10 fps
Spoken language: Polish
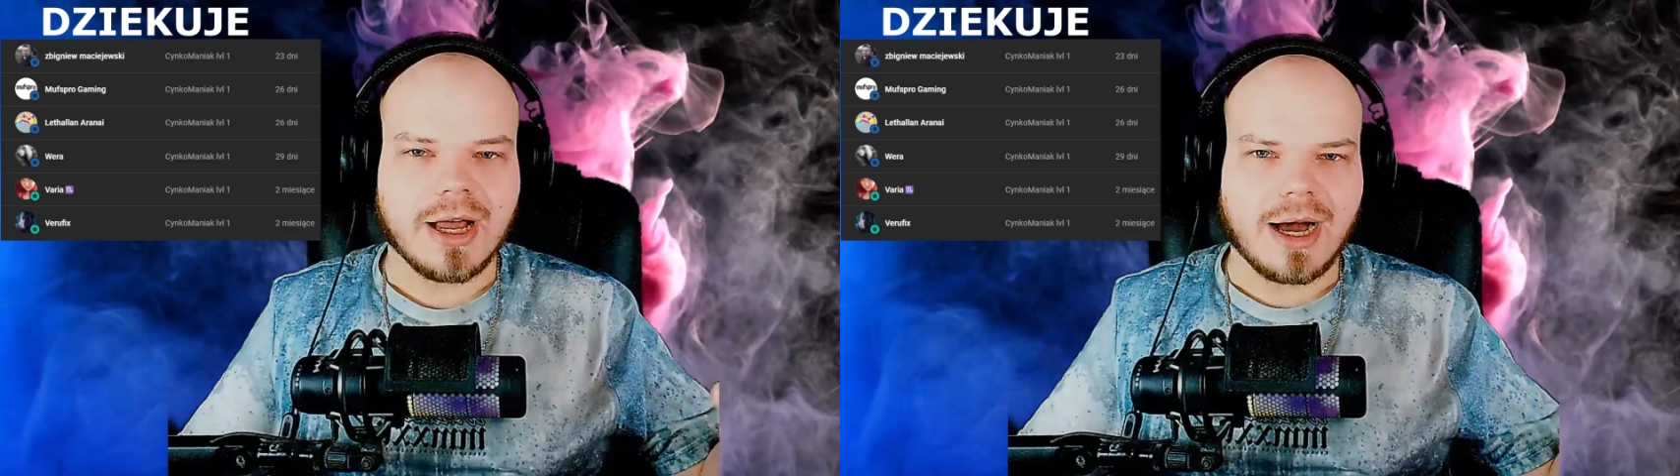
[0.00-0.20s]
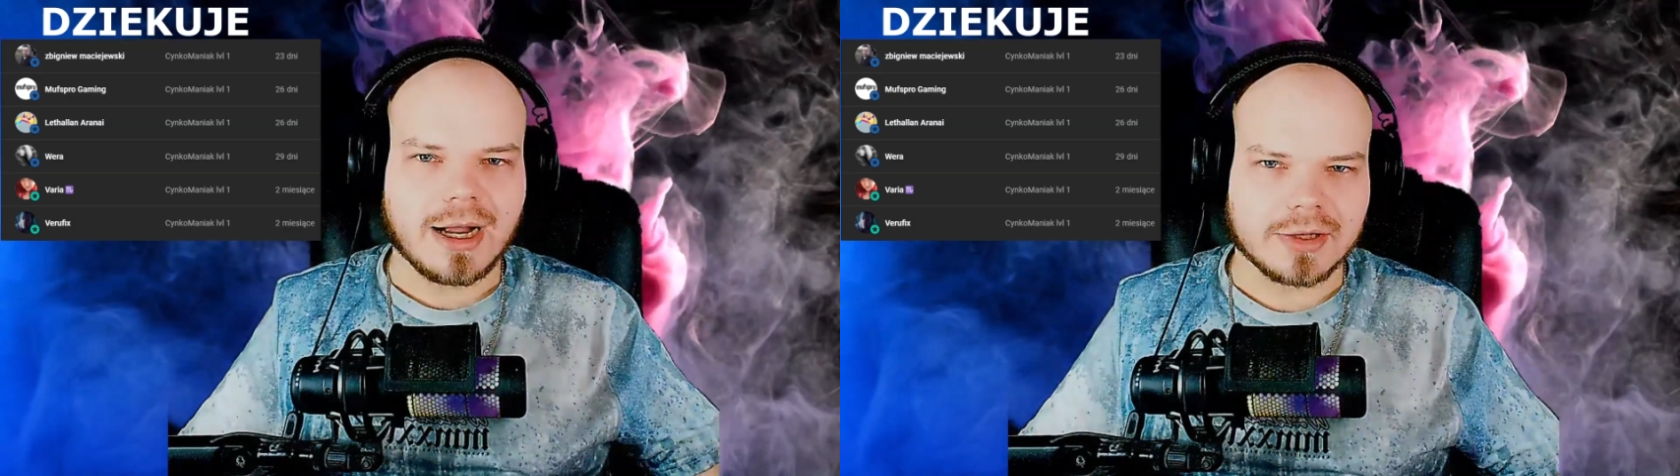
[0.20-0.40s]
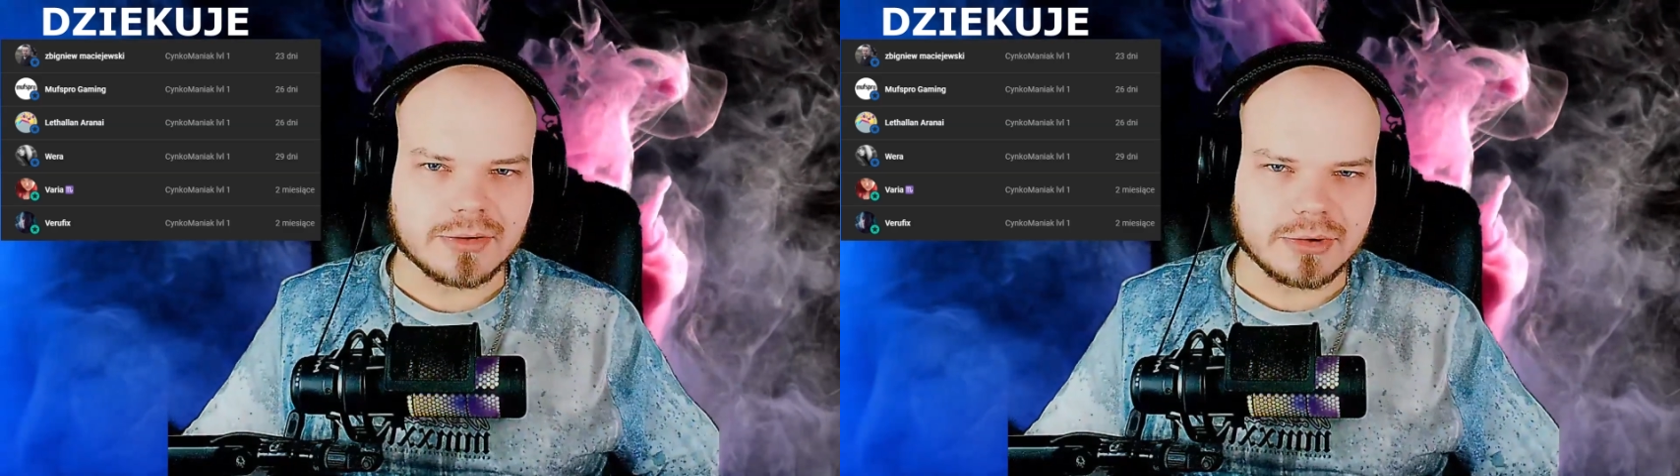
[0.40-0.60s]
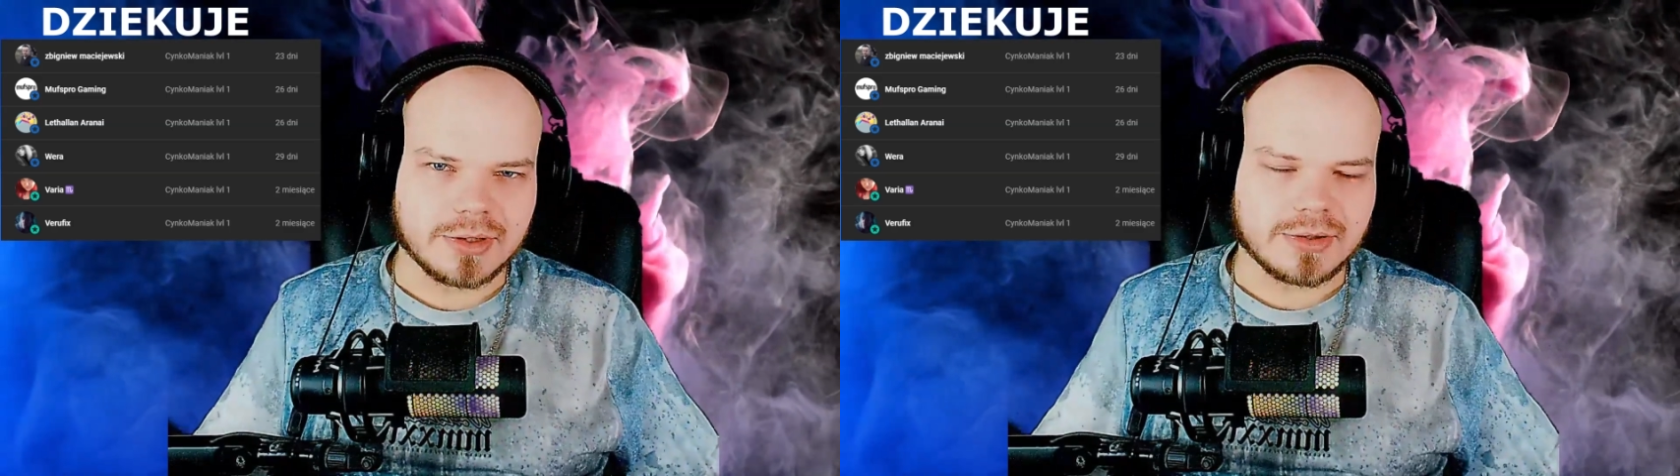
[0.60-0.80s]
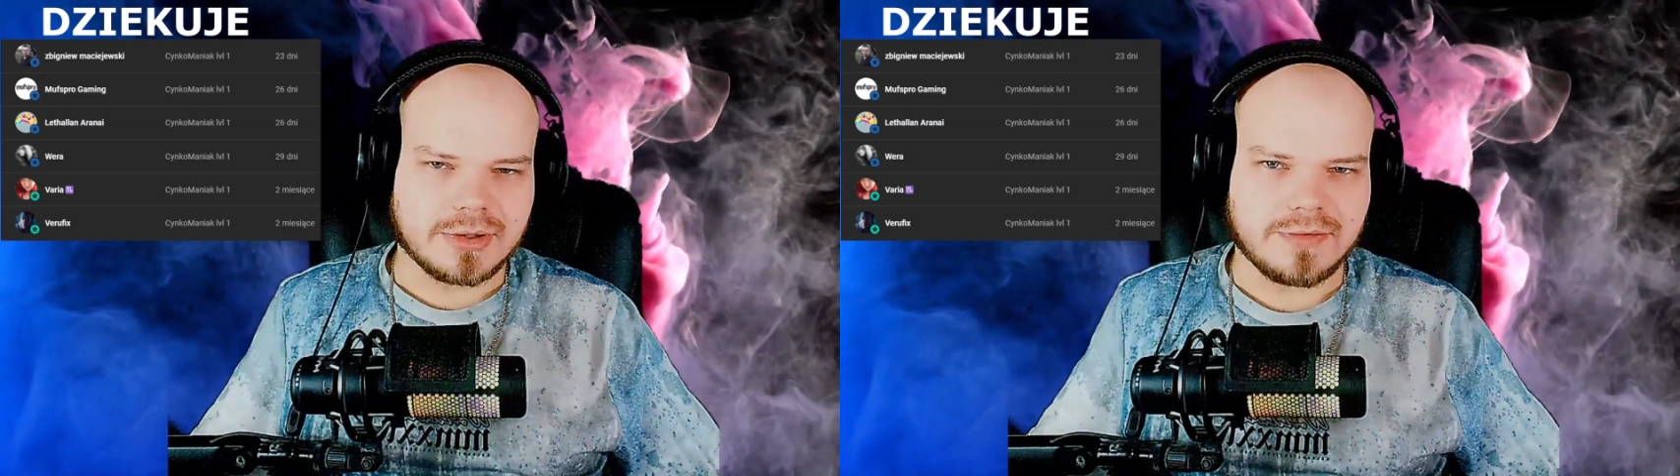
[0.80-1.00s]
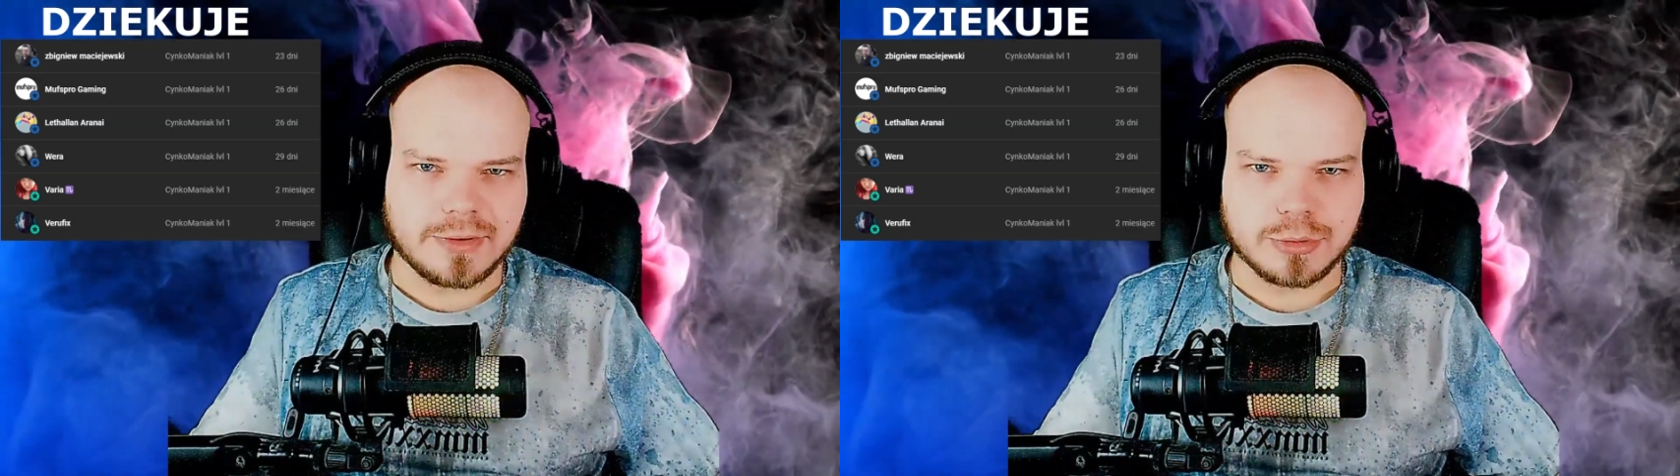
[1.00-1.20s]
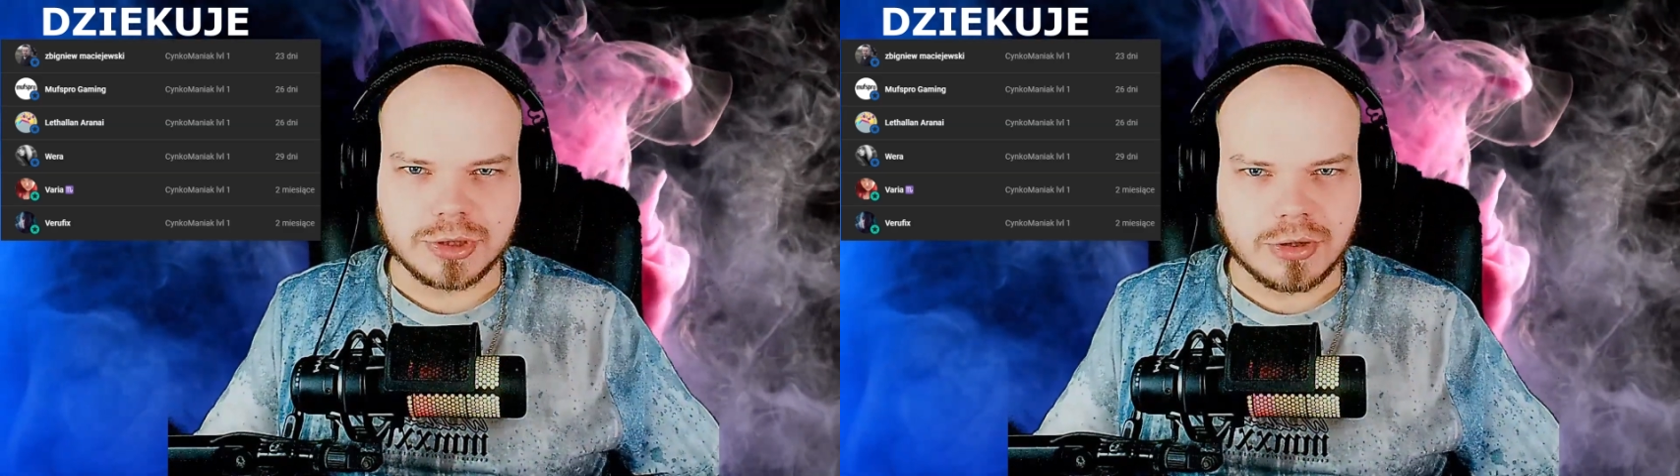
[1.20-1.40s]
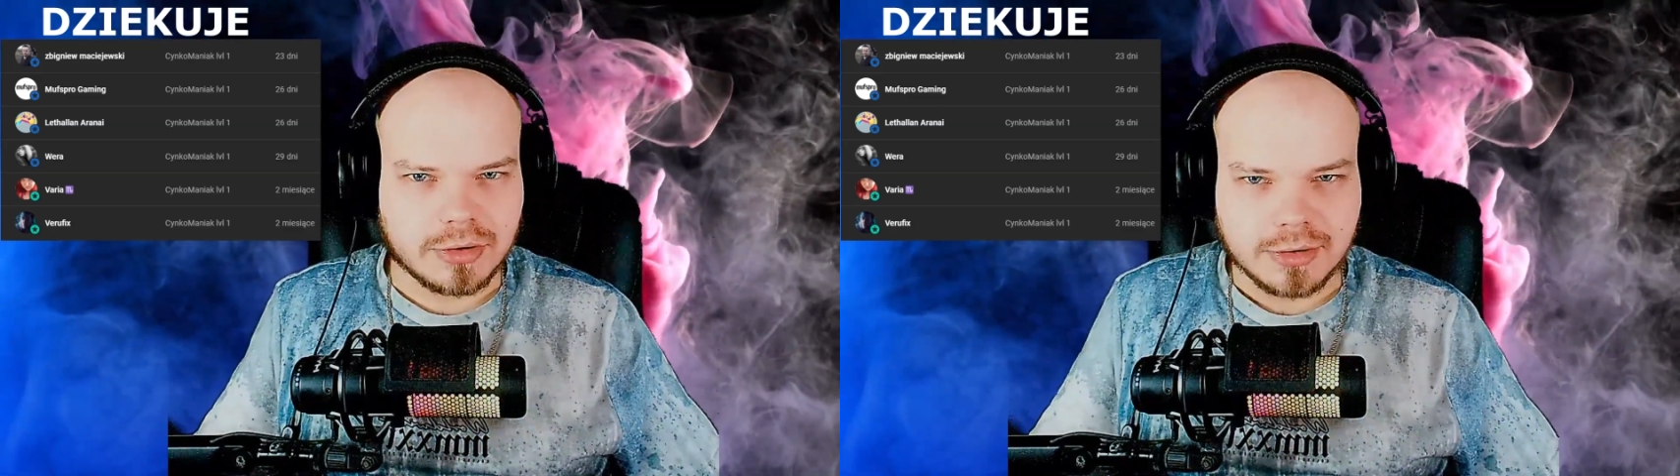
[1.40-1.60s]
Ale z drugiej strony wy
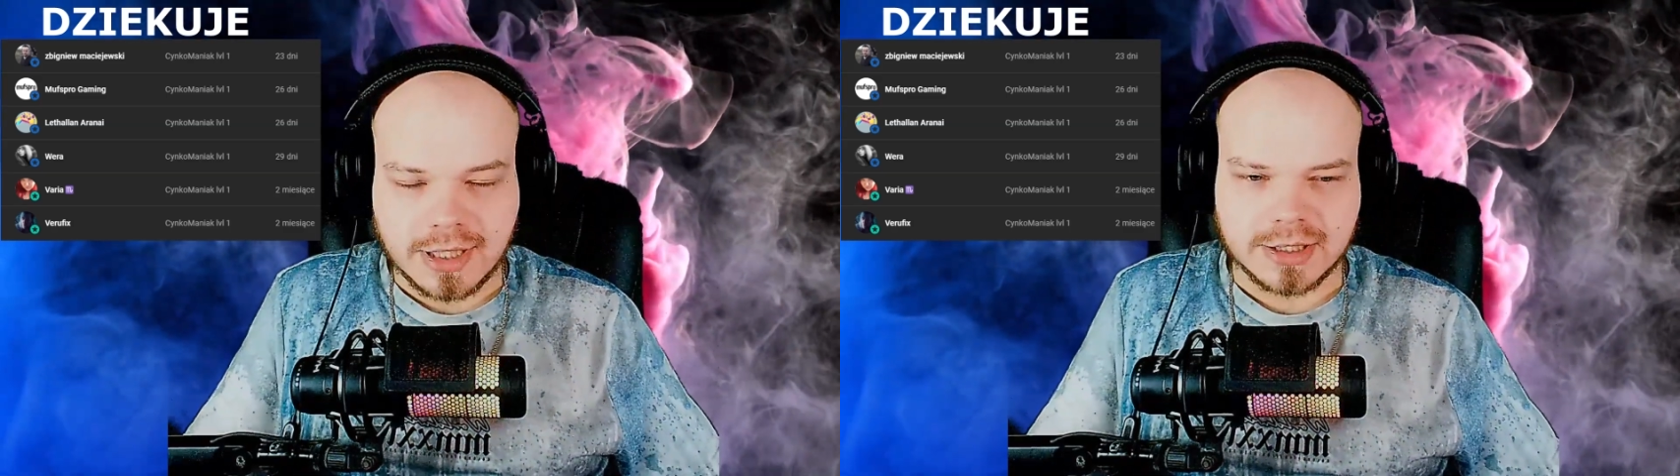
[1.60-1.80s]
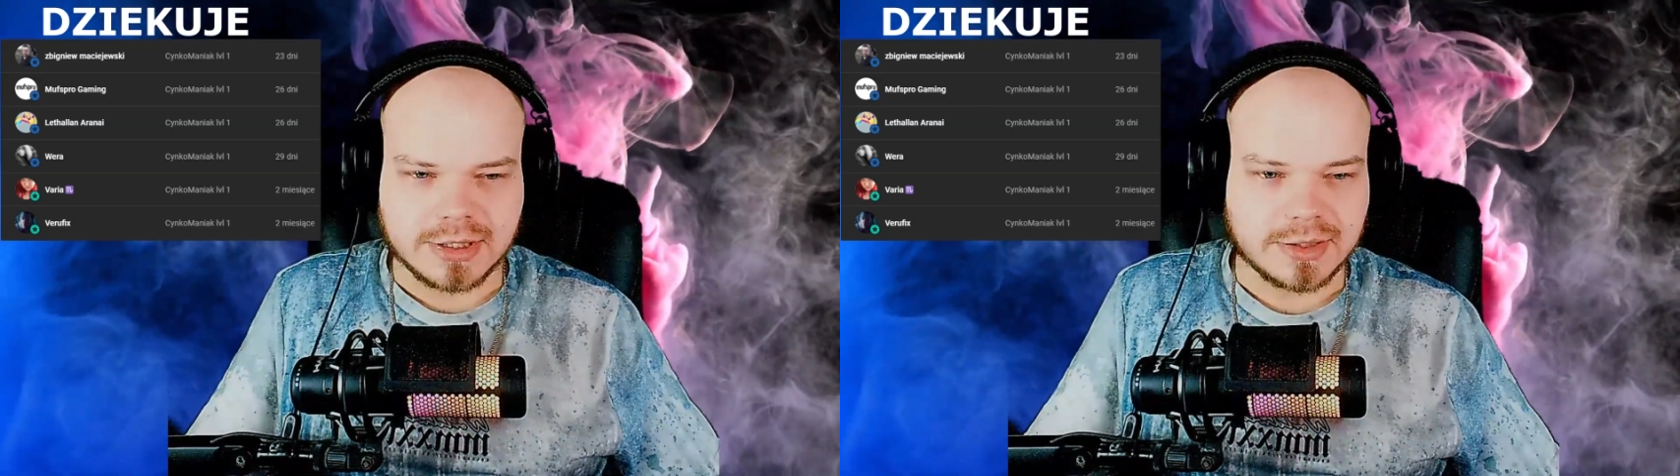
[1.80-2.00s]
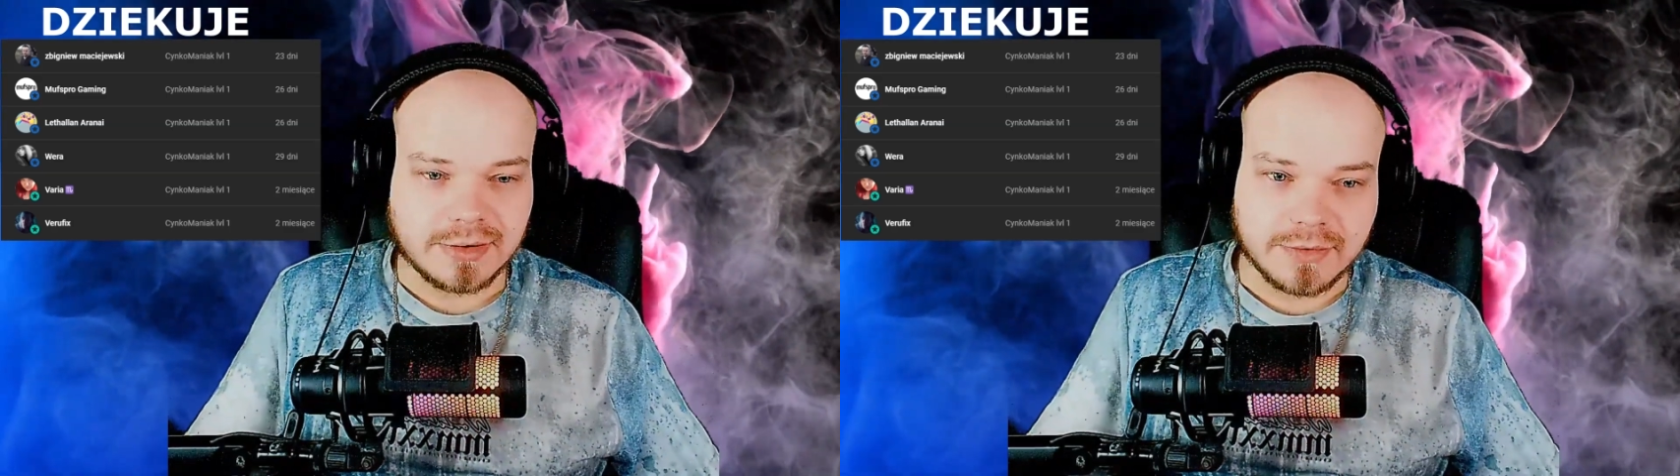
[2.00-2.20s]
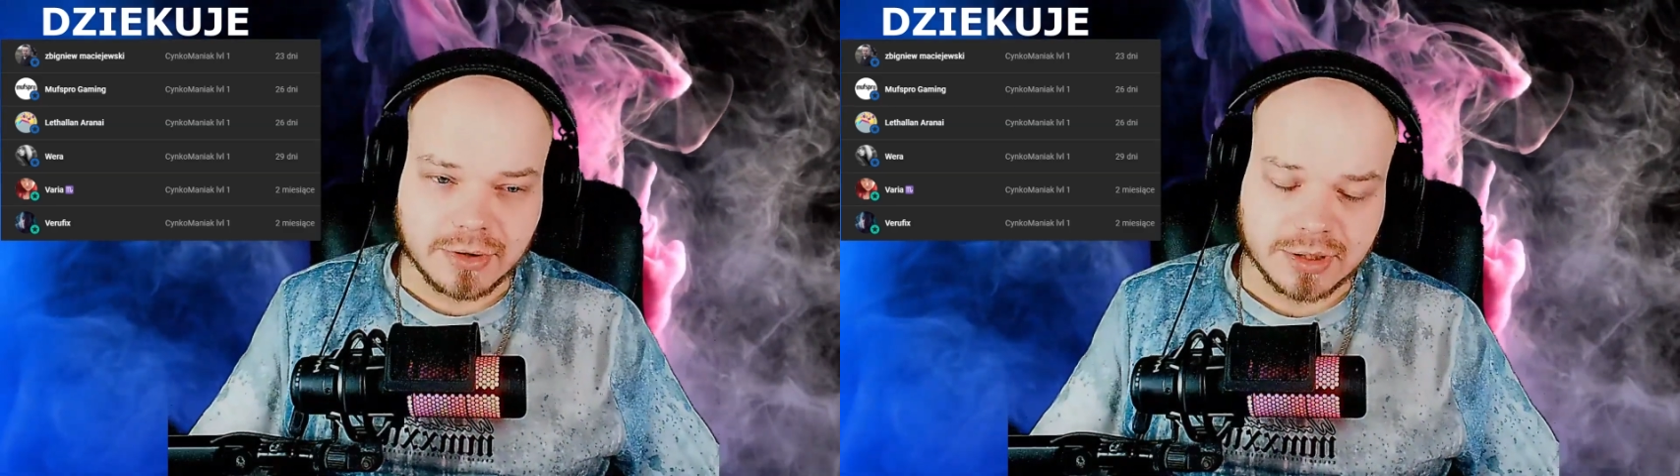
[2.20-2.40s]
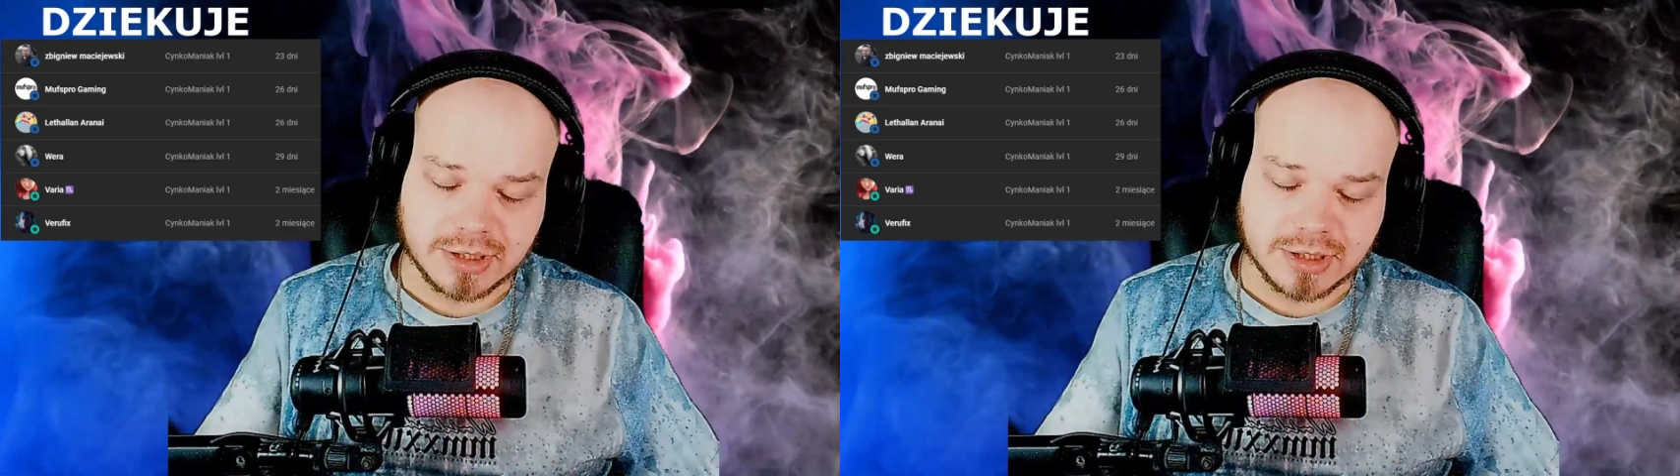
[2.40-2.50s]
różnie oglądacie, czasem w nocy,